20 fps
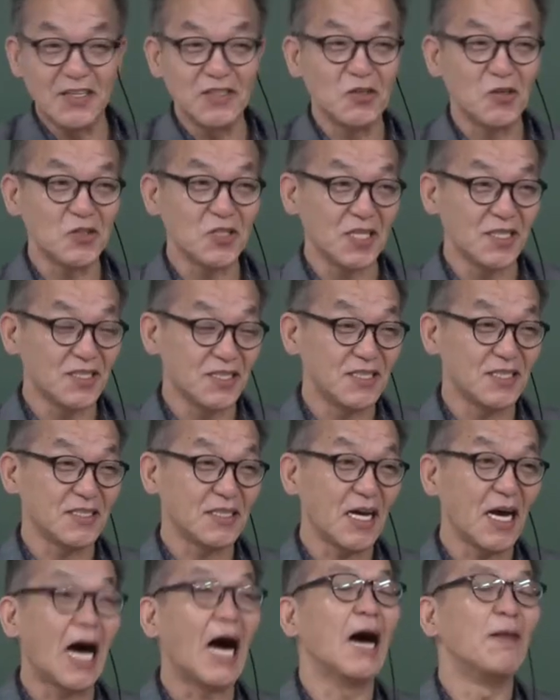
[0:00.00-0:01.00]
근데 요새는
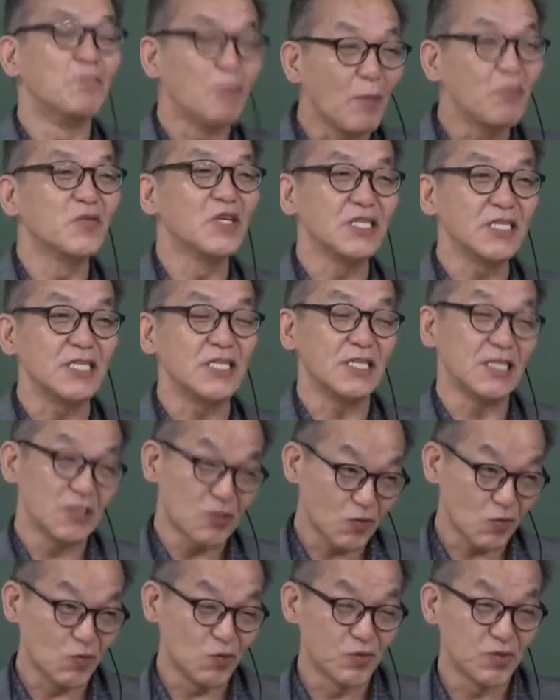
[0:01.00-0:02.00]
안 뽑듯이
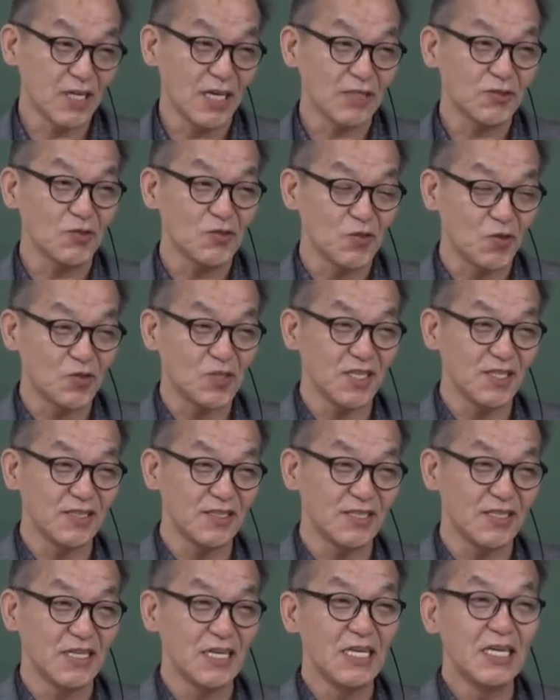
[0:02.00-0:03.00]
이것도 구성학도
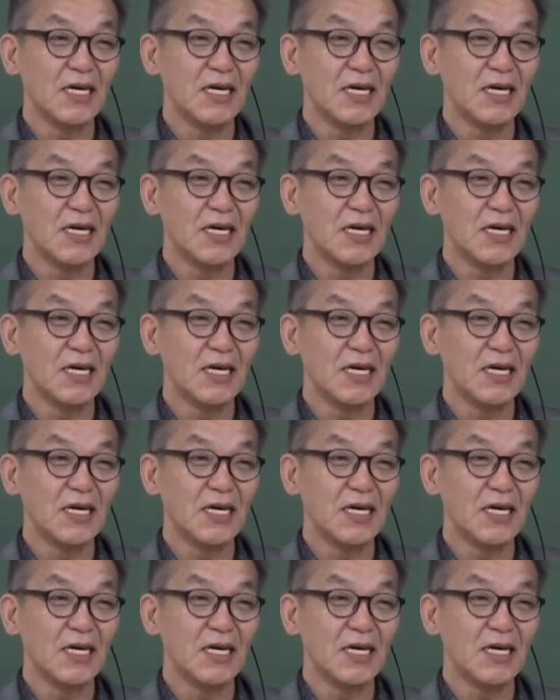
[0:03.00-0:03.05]
요새는